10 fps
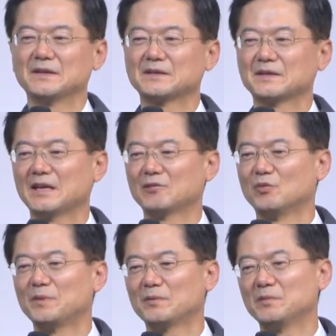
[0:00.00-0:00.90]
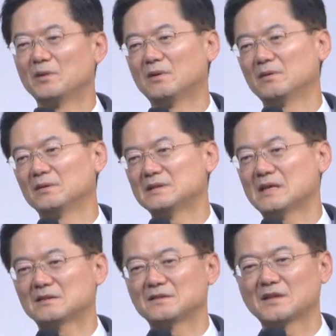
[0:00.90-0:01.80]
그게 한 500명
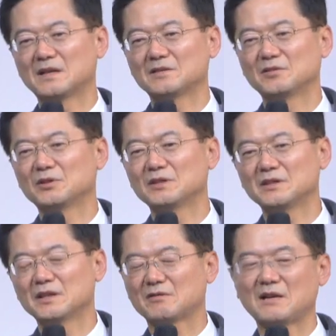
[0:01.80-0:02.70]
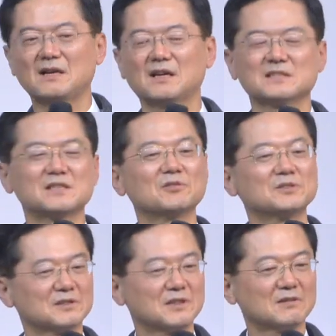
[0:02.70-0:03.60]
이상 들어가는 홀인데 꽉
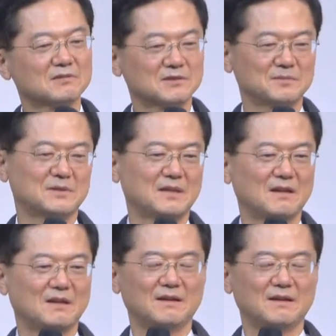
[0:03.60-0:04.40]
채워졌다고 그럽니다.